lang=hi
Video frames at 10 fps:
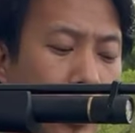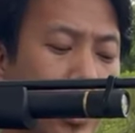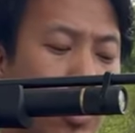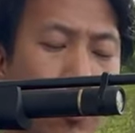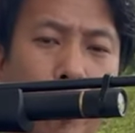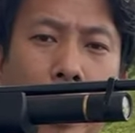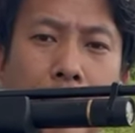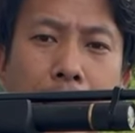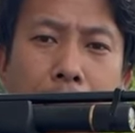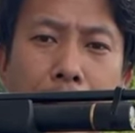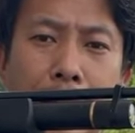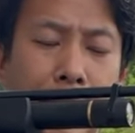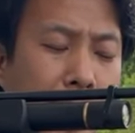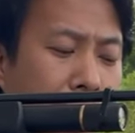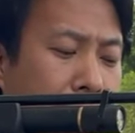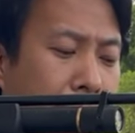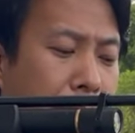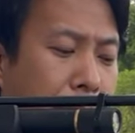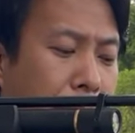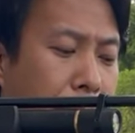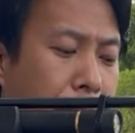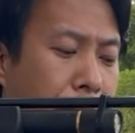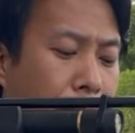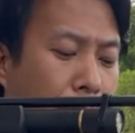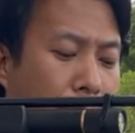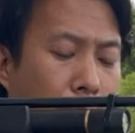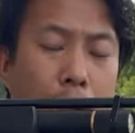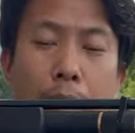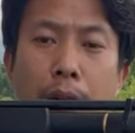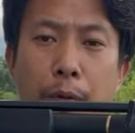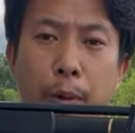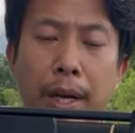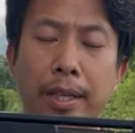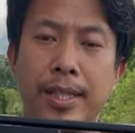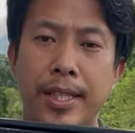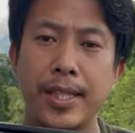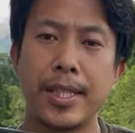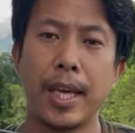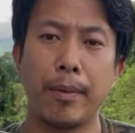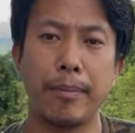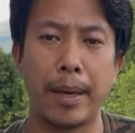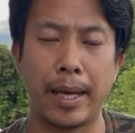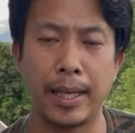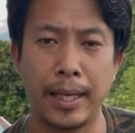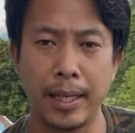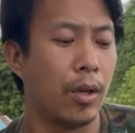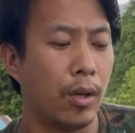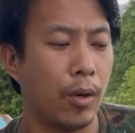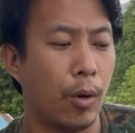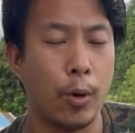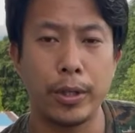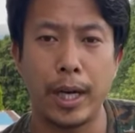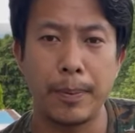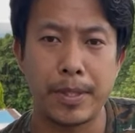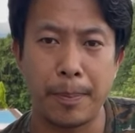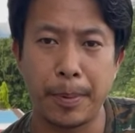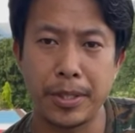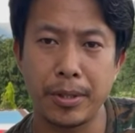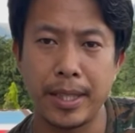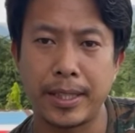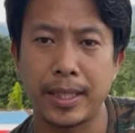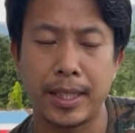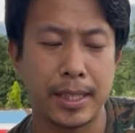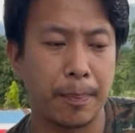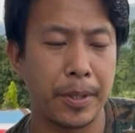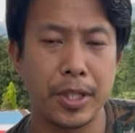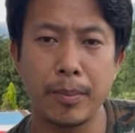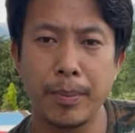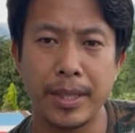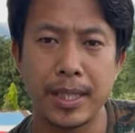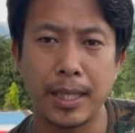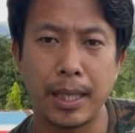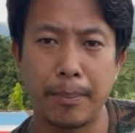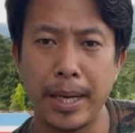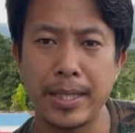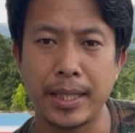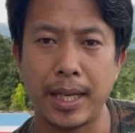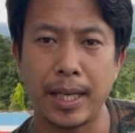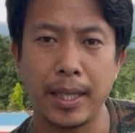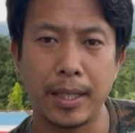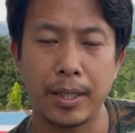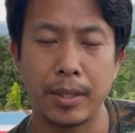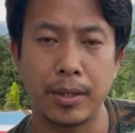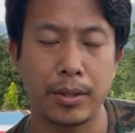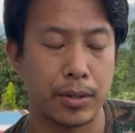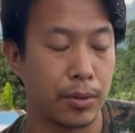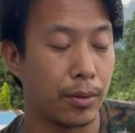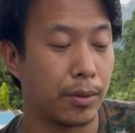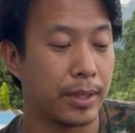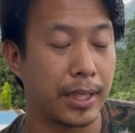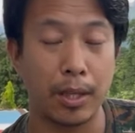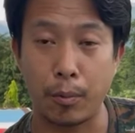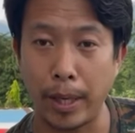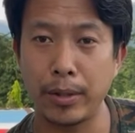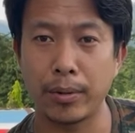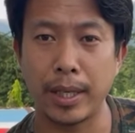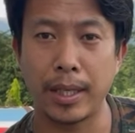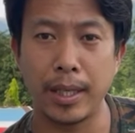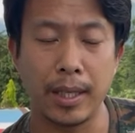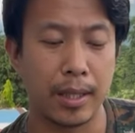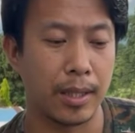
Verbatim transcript: इसका जो बैरल का लेंथ है ना ये 460 हंड्रेड mm बैरल है और आप सप्रेशर देख सकते हैं सप्रेशर में भी इसका लंबाई ज़्यादा है सो ज़्यादा क्वाइट होता है ये